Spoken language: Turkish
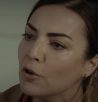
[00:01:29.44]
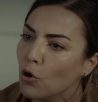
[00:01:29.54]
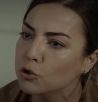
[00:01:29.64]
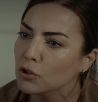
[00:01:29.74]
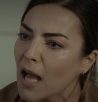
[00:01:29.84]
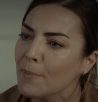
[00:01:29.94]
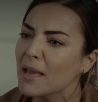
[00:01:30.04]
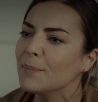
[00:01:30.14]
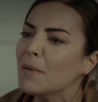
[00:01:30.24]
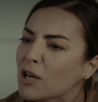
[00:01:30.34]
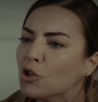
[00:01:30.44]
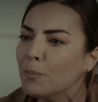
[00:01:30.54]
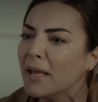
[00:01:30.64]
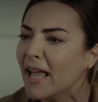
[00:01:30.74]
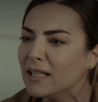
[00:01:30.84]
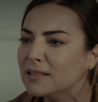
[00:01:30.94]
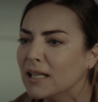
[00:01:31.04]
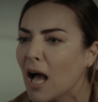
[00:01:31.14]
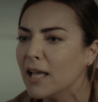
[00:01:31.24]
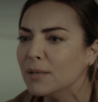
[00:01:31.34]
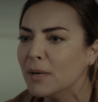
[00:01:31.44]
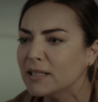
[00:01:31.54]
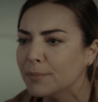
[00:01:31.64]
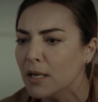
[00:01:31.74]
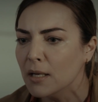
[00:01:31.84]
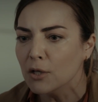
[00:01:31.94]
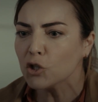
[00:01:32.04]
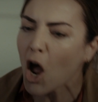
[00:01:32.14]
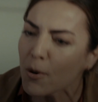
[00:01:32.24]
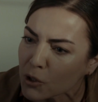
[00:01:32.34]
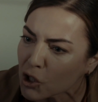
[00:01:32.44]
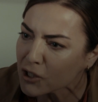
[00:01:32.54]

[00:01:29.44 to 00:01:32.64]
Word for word: öldüğünden beri bir gün bile yanından ayrılmadım. Kör müsün